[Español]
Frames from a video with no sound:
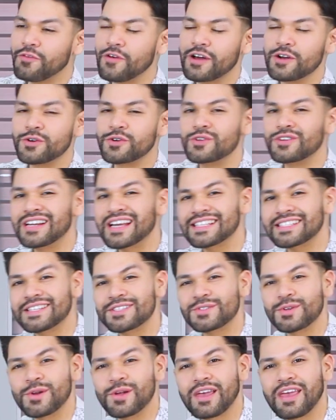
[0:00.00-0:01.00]
fueron un
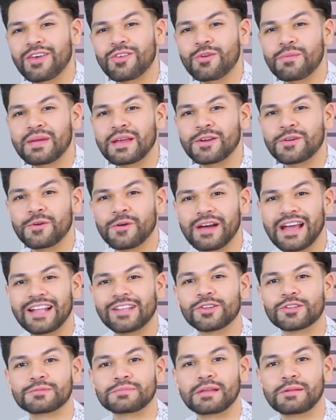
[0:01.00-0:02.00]
accesorio que dominó
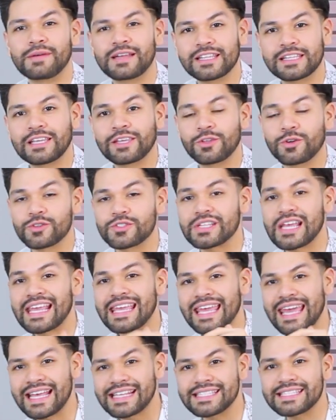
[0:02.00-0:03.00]
el 2022
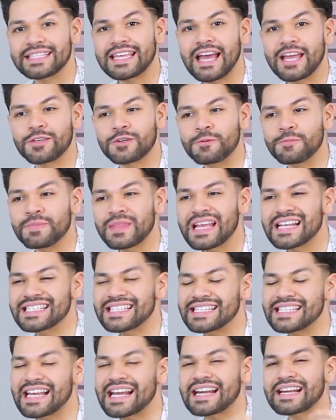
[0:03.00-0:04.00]
y este año
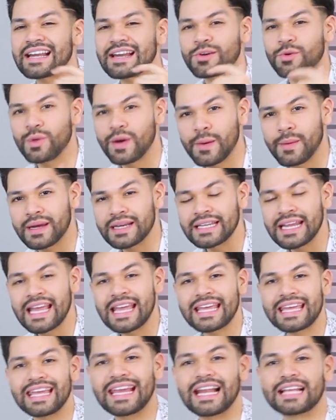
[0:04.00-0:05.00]
se renuevan
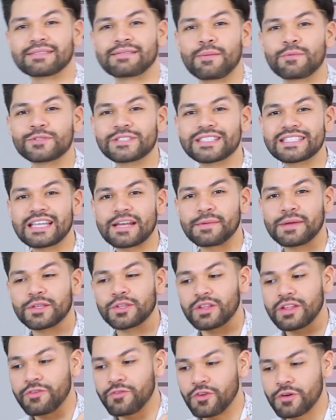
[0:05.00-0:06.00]
y las vamos a estar
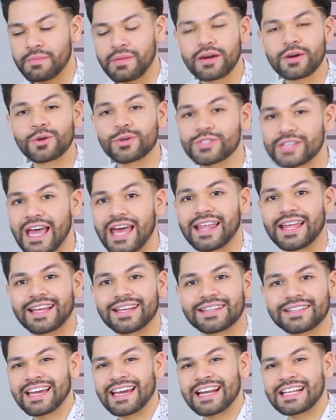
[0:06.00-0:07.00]
viendo de forma
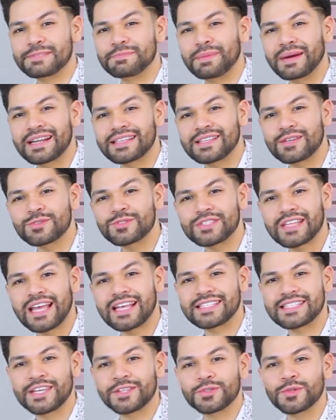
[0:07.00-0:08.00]
cruzada. ¿Qué les parece a
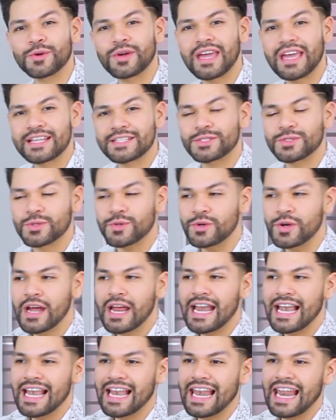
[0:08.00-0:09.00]
ustedes? Siento que esto
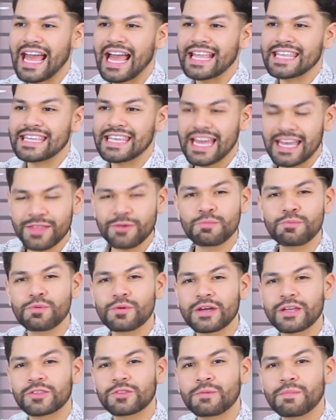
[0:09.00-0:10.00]
le añade un
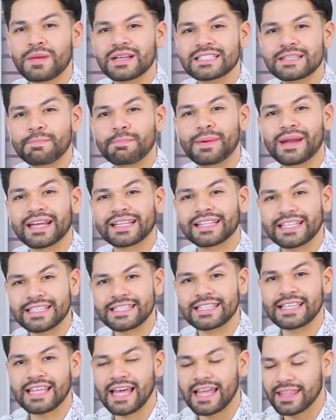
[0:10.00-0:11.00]
poquito más de
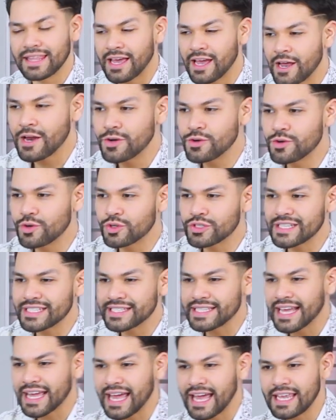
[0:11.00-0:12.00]
practicidad. No se
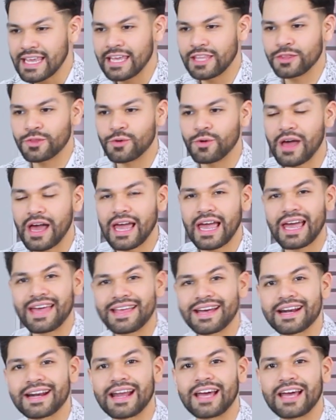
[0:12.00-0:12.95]
está cayendo a cada